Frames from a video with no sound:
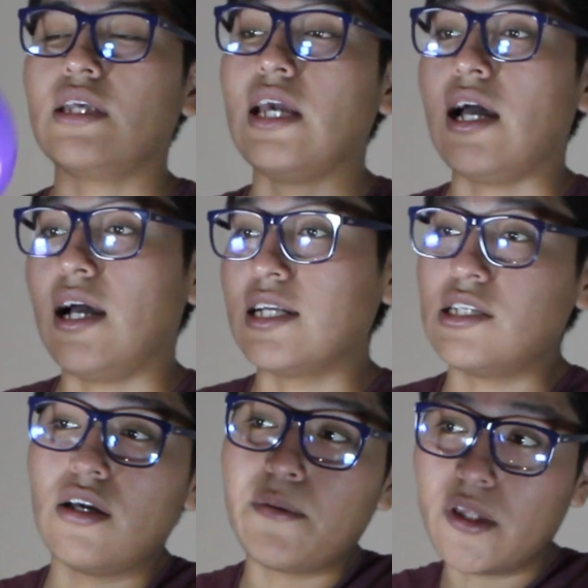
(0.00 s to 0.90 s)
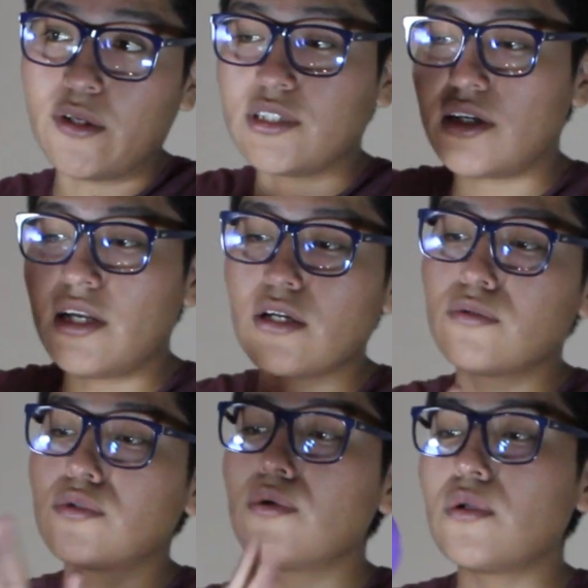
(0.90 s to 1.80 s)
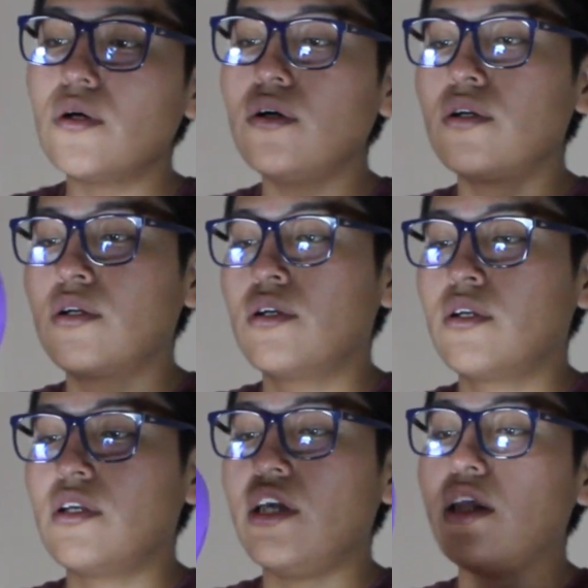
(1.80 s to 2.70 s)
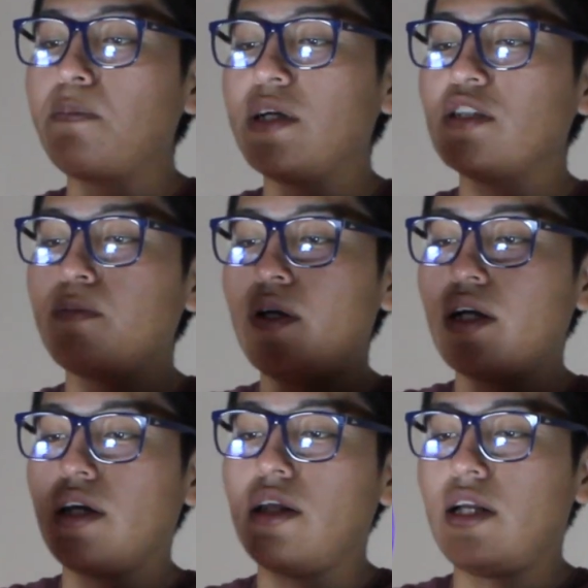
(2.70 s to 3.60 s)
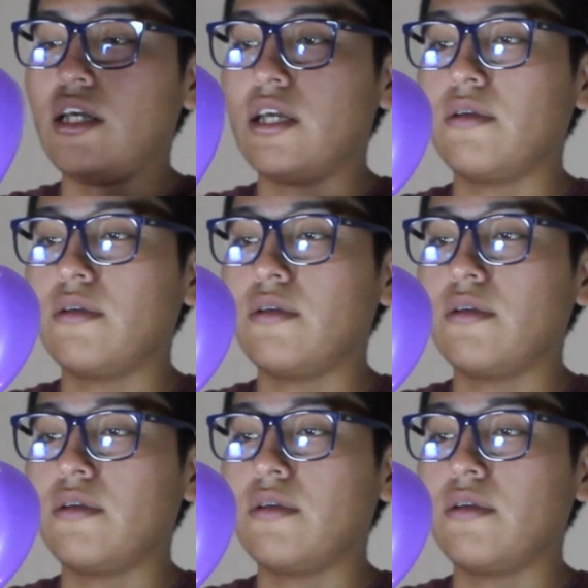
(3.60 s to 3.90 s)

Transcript: Ya, así evito hacerle algún nudo y de paso me va a quedar ahí.